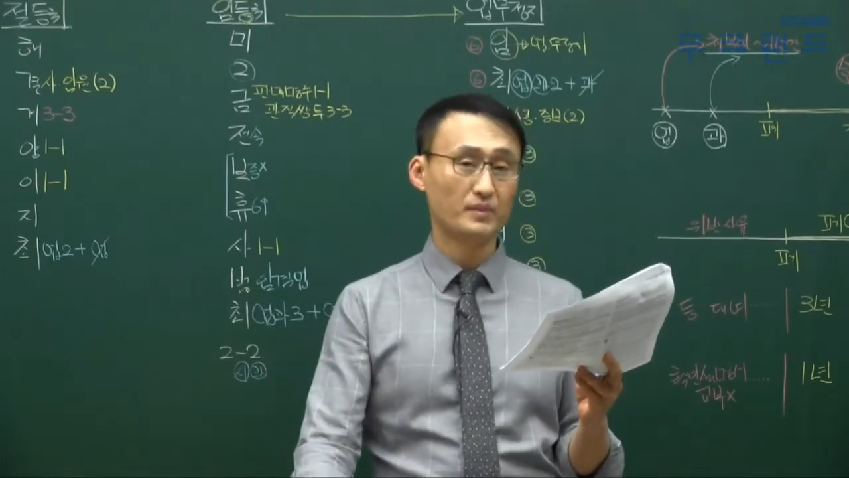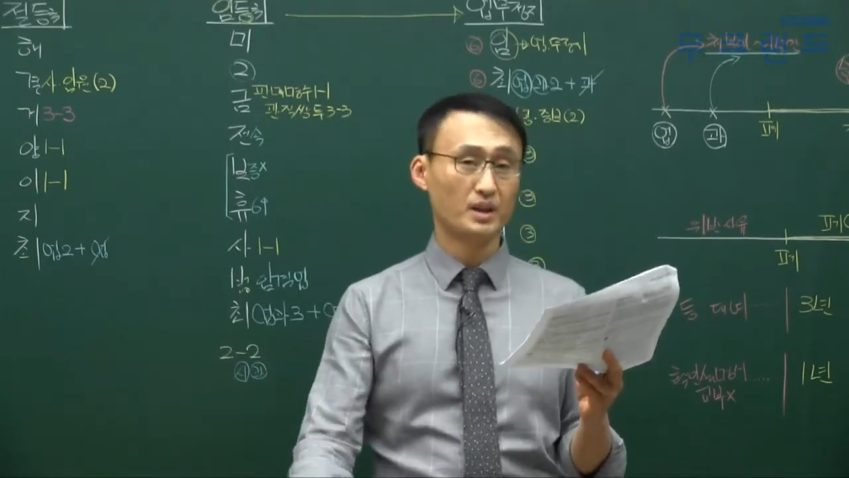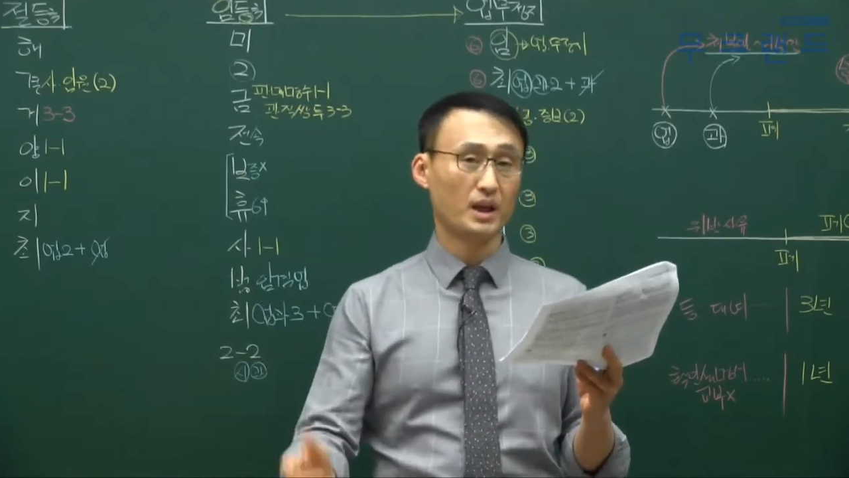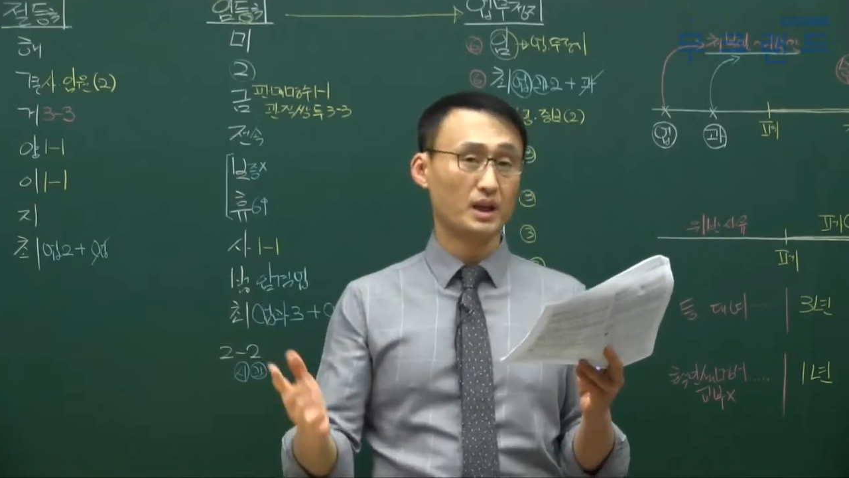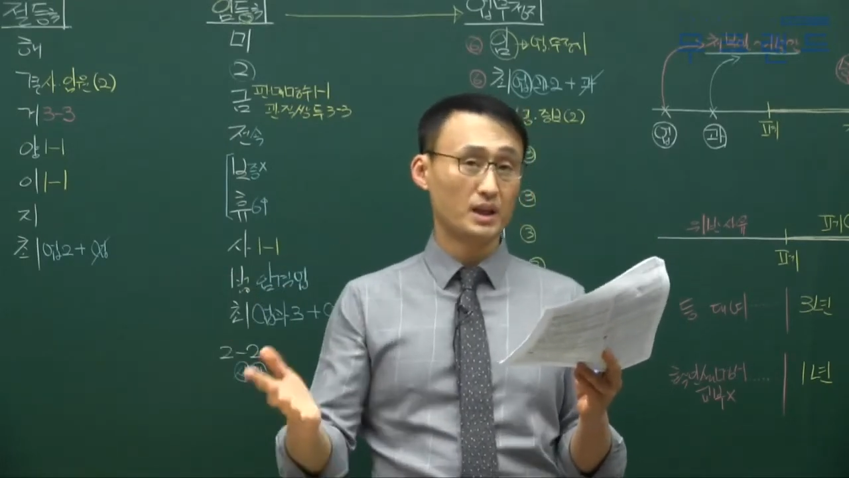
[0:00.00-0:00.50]

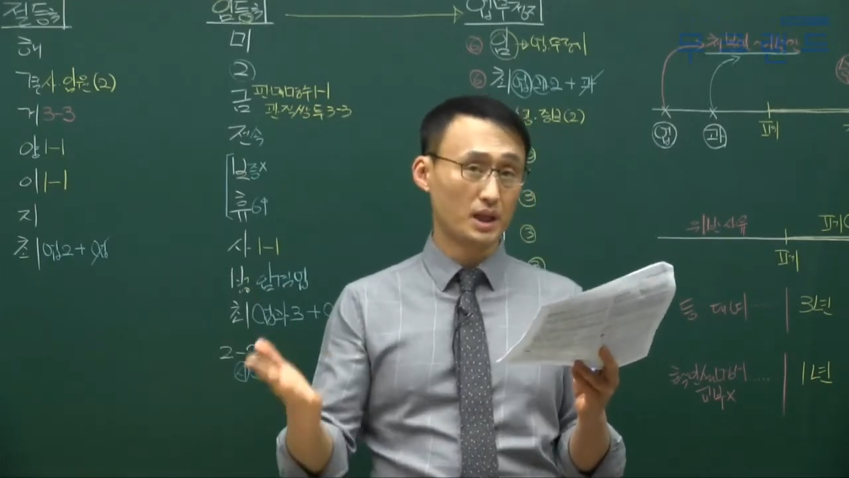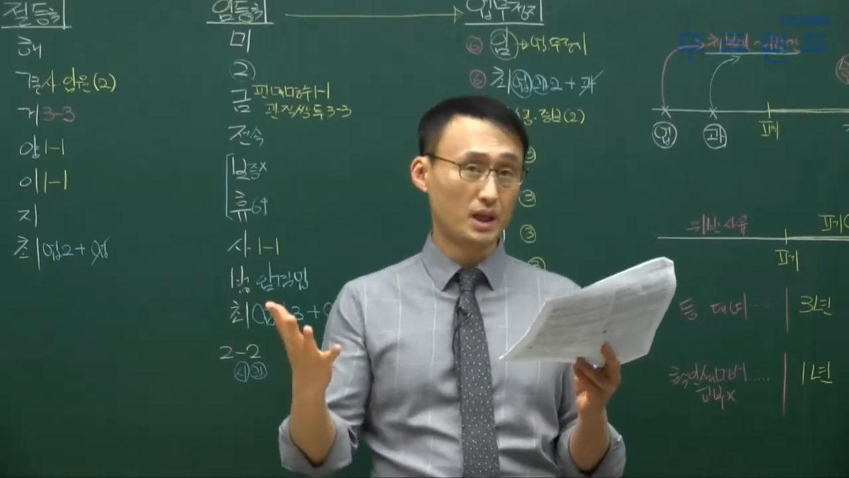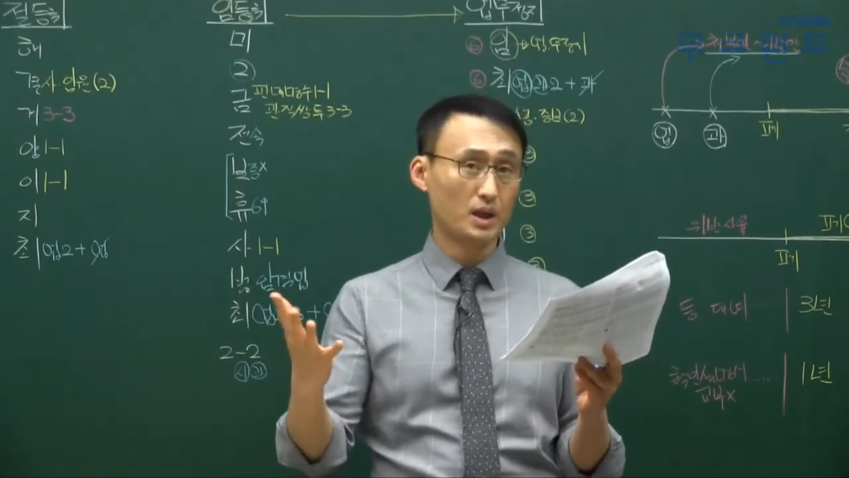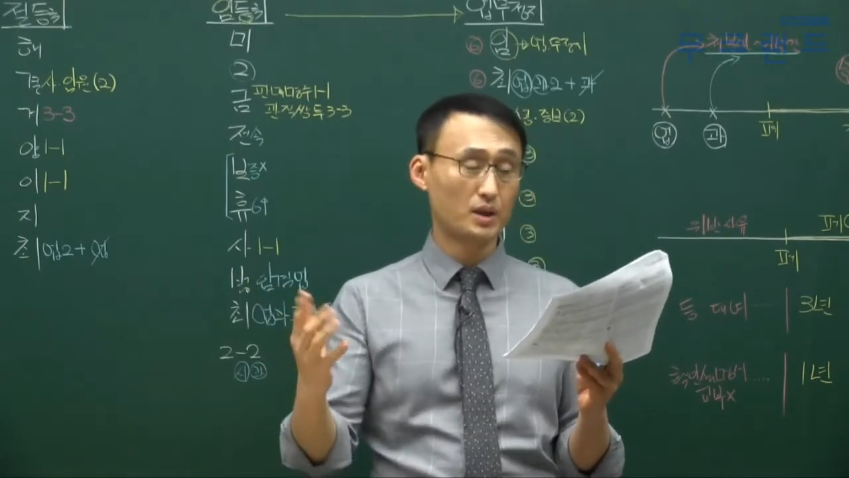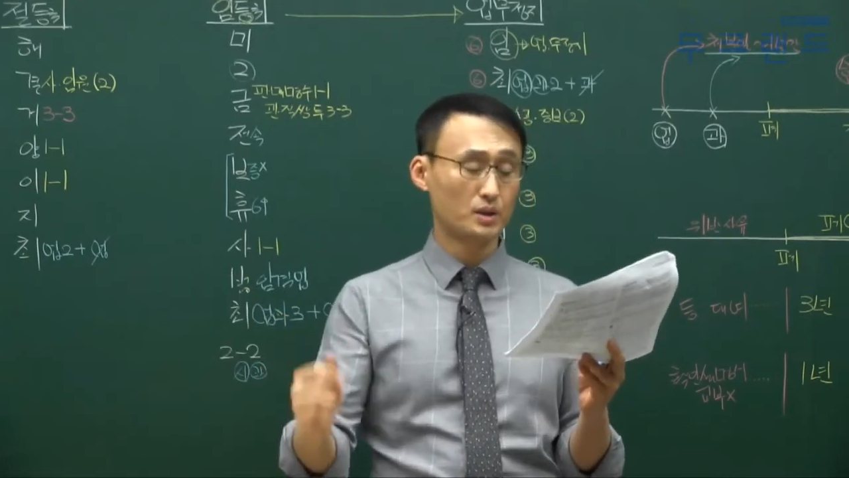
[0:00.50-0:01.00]
근데
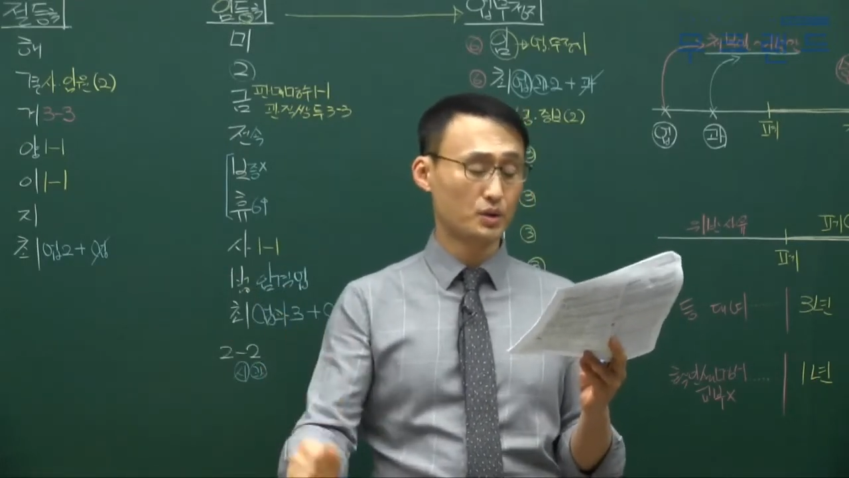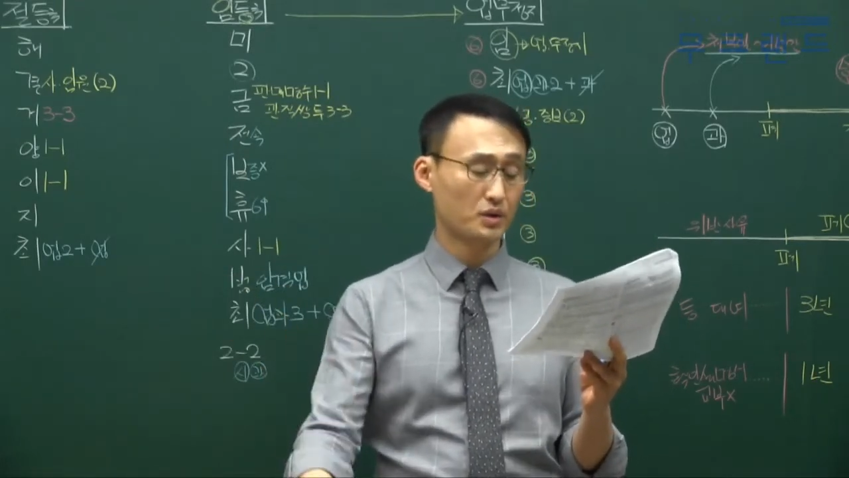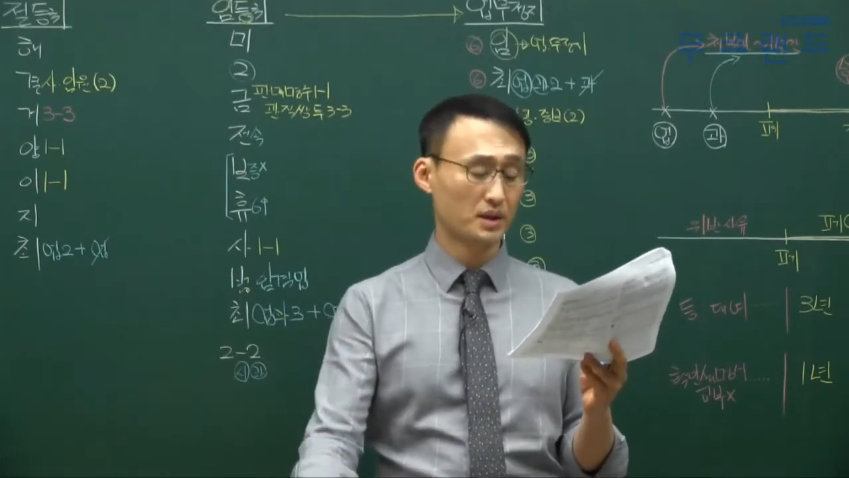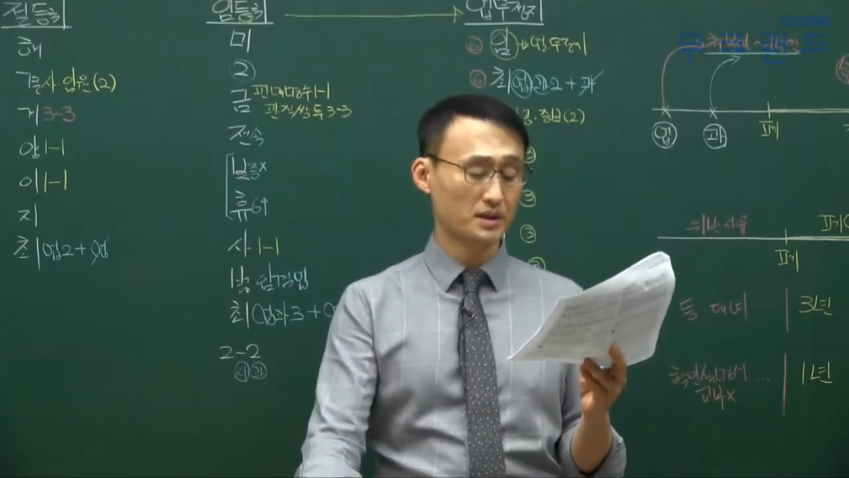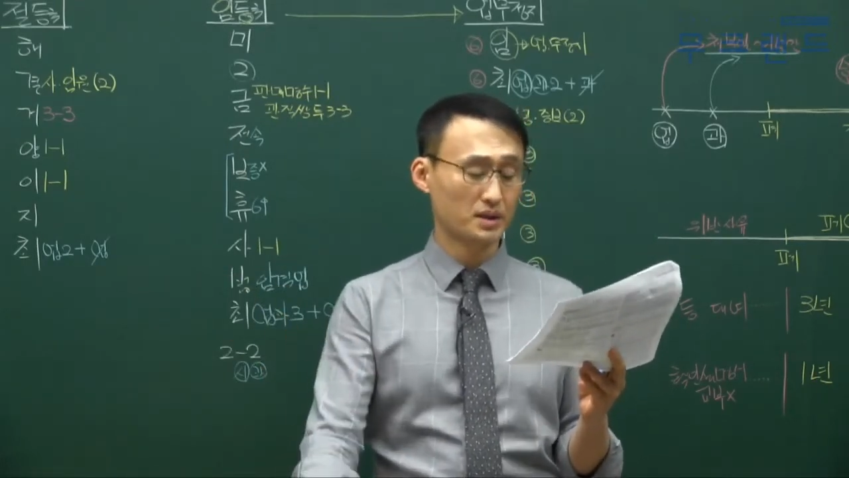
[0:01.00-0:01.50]
1년을
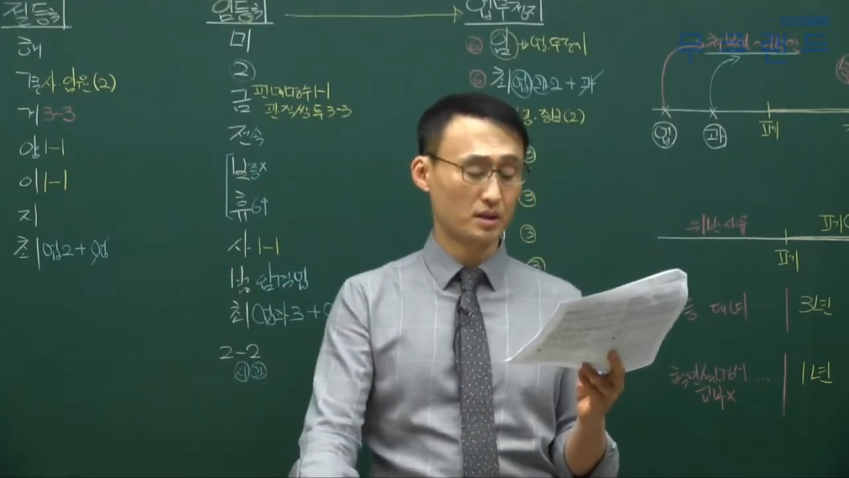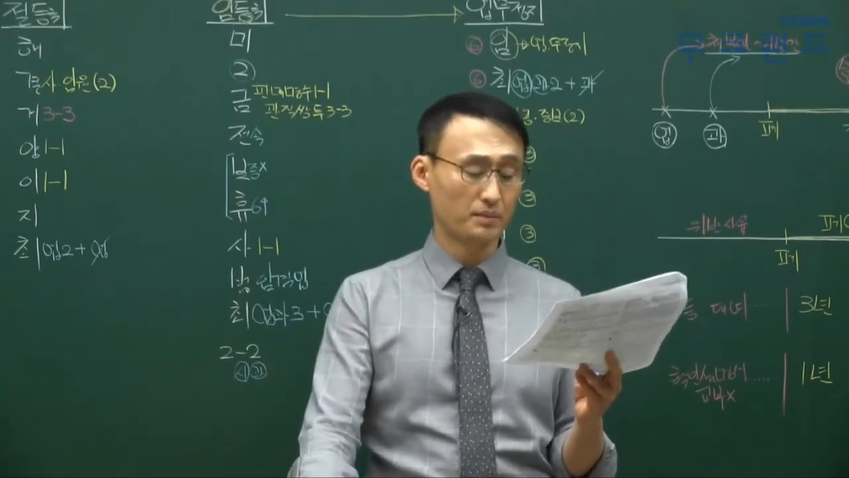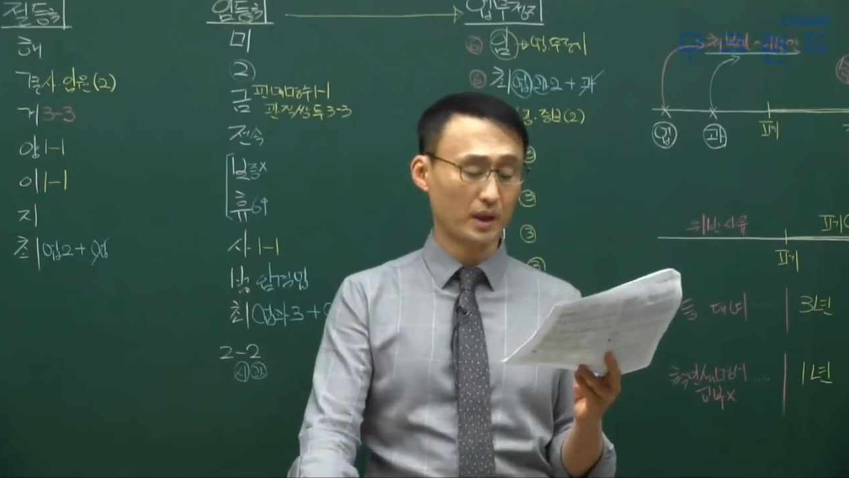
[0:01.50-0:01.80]
초과해서